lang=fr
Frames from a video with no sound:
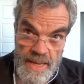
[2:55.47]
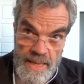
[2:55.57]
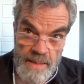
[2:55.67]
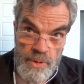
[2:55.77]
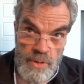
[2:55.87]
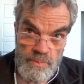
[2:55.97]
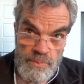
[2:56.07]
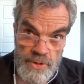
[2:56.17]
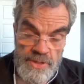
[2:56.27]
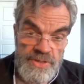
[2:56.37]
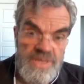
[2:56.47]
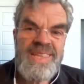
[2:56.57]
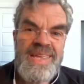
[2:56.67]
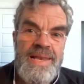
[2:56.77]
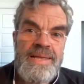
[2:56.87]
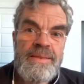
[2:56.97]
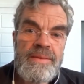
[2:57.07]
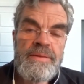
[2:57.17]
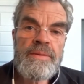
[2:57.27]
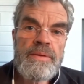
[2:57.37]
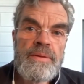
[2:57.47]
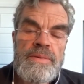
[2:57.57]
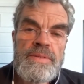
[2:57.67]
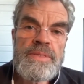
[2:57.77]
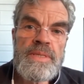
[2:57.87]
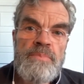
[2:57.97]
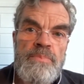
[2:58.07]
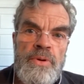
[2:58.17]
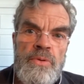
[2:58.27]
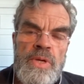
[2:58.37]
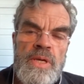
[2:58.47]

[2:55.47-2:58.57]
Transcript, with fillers: n'est pas une poésie d'élite. C'est pas une